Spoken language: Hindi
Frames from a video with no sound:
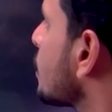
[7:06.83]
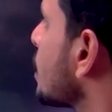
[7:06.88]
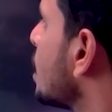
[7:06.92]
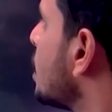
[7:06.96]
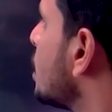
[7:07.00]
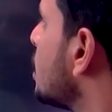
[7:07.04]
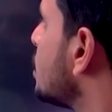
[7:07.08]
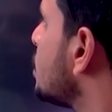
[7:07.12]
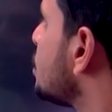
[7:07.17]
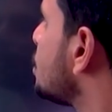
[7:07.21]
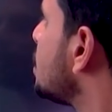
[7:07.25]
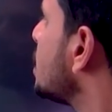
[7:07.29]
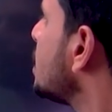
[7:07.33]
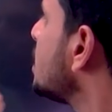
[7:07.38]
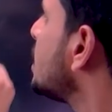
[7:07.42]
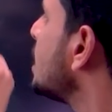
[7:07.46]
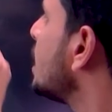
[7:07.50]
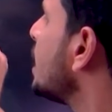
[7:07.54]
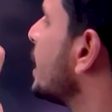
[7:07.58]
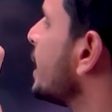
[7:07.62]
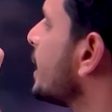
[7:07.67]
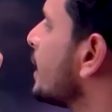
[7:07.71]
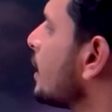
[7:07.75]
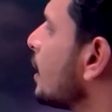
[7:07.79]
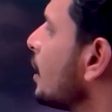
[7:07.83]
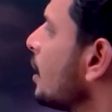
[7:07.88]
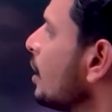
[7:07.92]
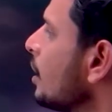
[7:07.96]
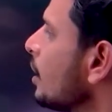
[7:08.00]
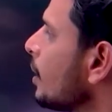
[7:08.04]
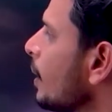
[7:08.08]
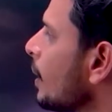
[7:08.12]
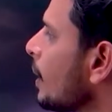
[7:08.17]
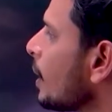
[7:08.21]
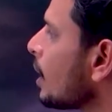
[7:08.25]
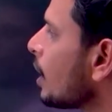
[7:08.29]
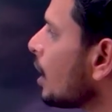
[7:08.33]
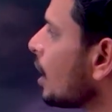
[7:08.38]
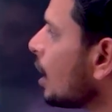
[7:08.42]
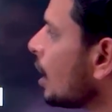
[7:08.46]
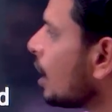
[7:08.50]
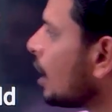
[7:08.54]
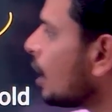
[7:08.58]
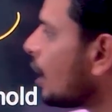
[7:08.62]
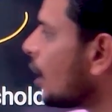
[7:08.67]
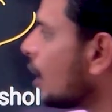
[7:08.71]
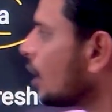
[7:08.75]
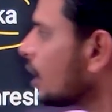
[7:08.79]
चित्रलिका
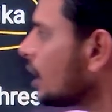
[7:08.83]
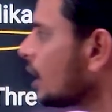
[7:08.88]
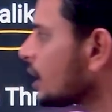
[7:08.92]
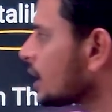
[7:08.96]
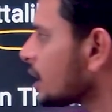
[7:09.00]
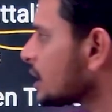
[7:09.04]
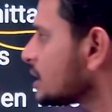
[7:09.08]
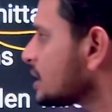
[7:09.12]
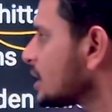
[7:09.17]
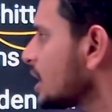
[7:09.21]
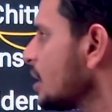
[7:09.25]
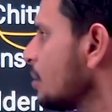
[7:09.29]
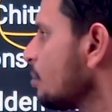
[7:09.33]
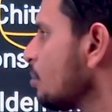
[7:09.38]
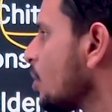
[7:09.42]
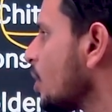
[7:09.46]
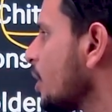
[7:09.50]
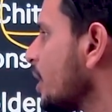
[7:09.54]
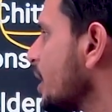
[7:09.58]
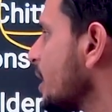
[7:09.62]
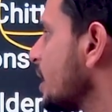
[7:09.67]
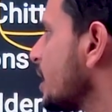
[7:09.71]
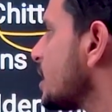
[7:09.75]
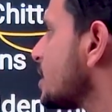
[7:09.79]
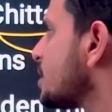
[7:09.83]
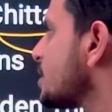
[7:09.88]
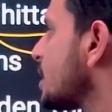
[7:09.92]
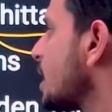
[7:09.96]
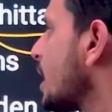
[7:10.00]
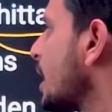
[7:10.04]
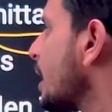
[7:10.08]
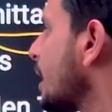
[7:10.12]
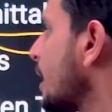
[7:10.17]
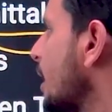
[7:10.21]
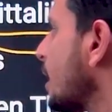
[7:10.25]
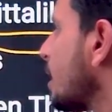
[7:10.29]
और रस्किन बॉन्ड की रचना है